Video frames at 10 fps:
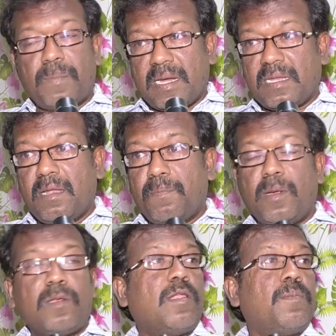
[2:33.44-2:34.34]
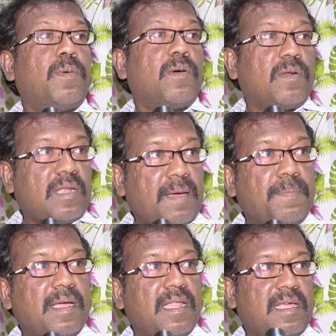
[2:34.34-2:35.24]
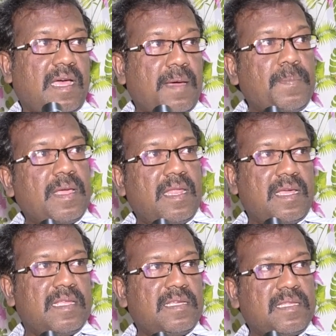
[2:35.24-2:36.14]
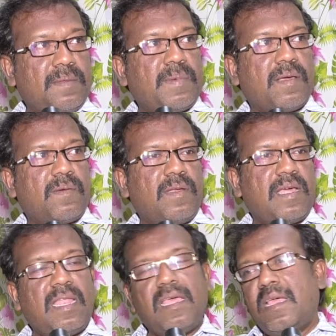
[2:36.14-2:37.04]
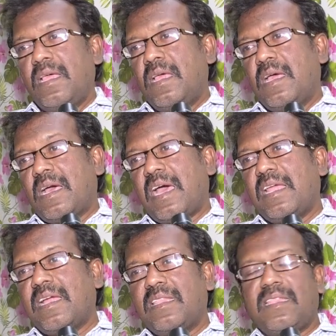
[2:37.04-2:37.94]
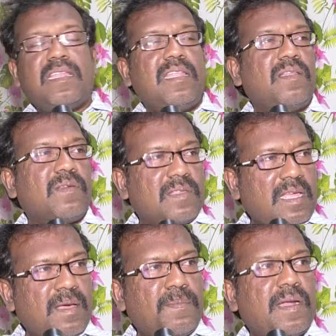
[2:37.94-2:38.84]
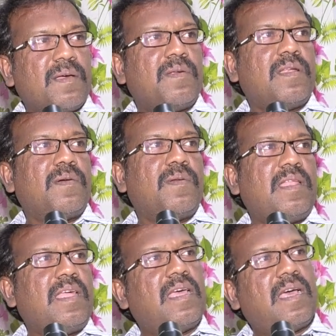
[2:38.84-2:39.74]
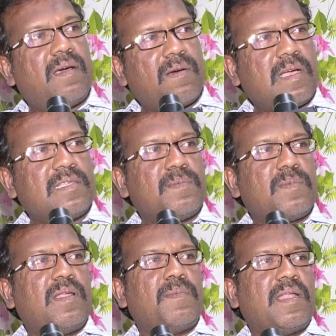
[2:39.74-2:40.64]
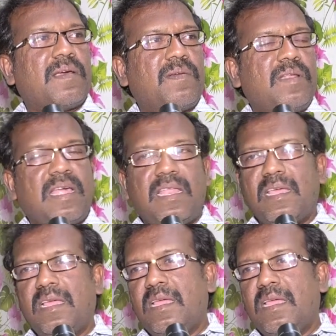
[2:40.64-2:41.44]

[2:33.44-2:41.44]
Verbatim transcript: పార్టీలో పోయేటోళ్ళం పోకుండా ఆపగల ఆపేయగలిగే శక్తి మనకు ఉండాలి కార్యకర్తలు నిరుత్సాహపడకుండా ఉండే అవకాశం కూడా మనకు ఉండాలి